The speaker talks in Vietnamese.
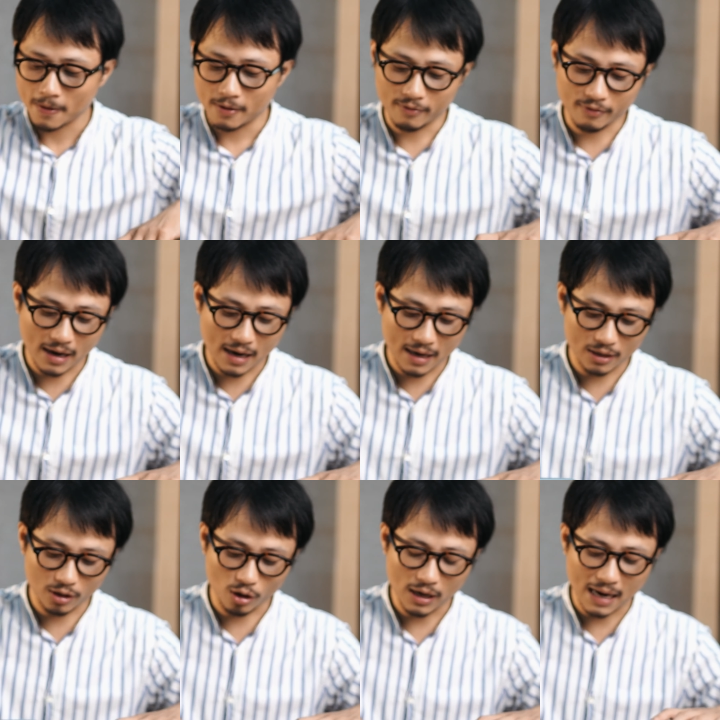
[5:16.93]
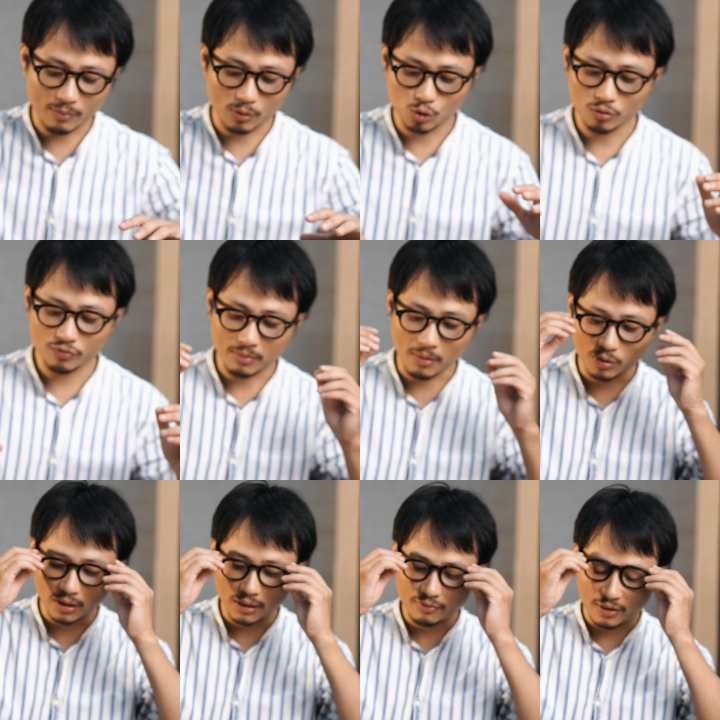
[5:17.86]
và nói lại một chút về
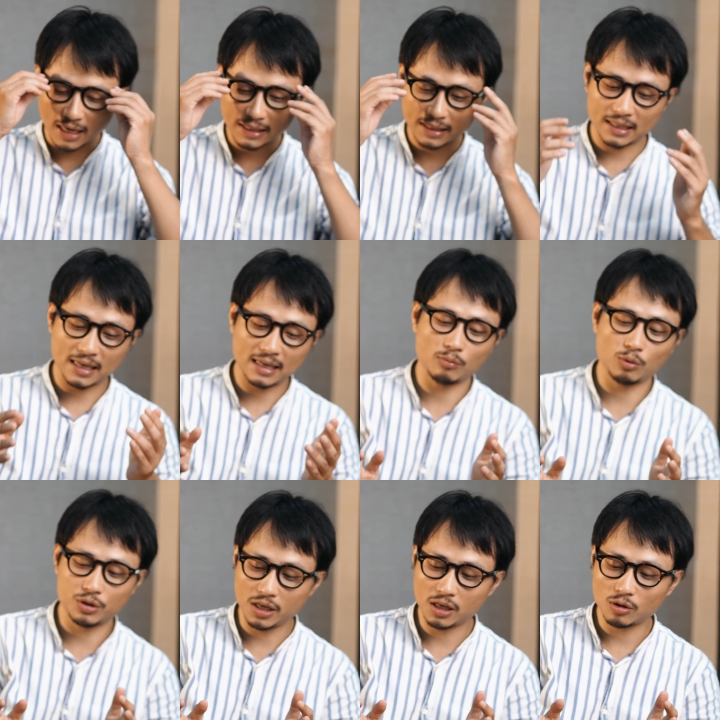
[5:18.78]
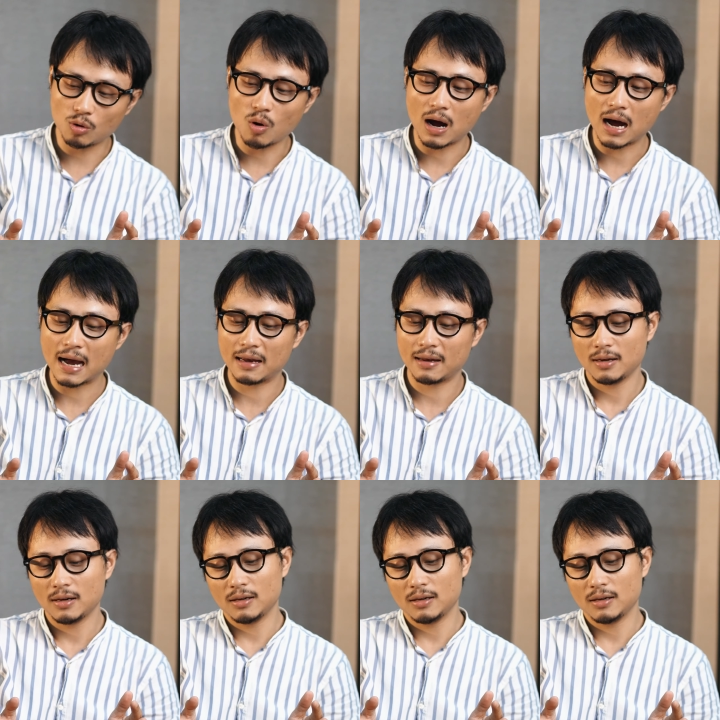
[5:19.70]
bow Link flex thì đây là một chiếc loa